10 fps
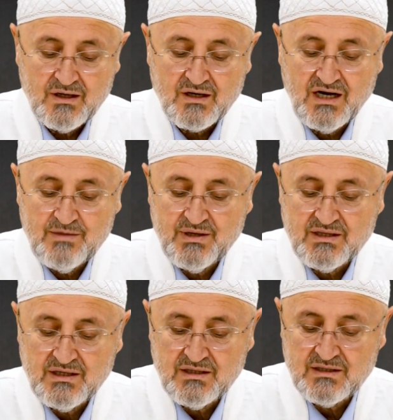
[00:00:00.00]

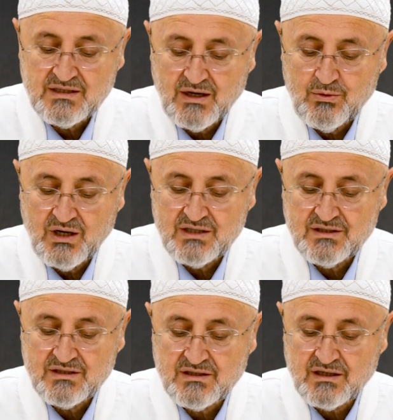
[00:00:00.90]
Kaybettiğiniz
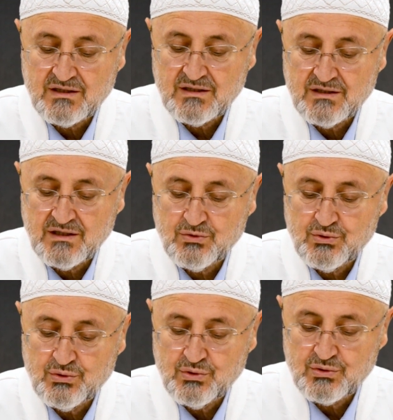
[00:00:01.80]
evladınız hakkında
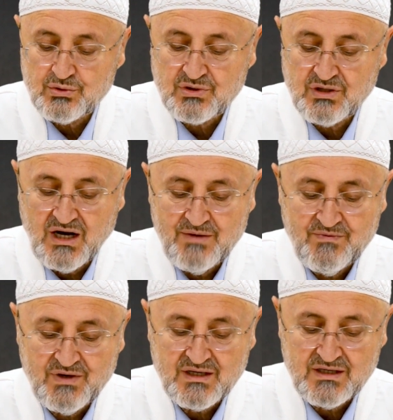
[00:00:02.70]
duyduğunuz gam
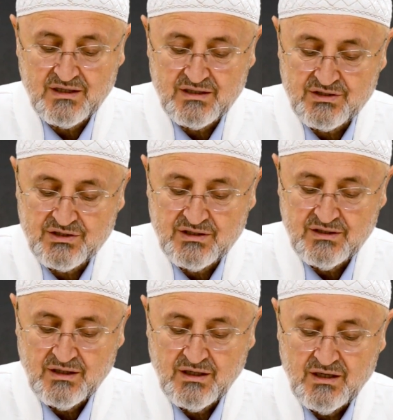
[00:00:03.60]
ve keder için
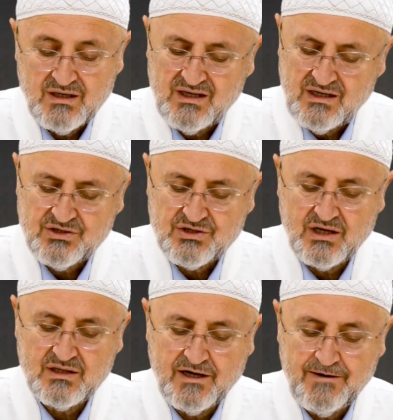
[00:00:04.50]

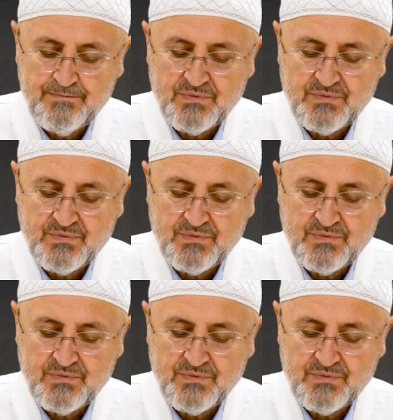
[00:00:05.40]
İnşallah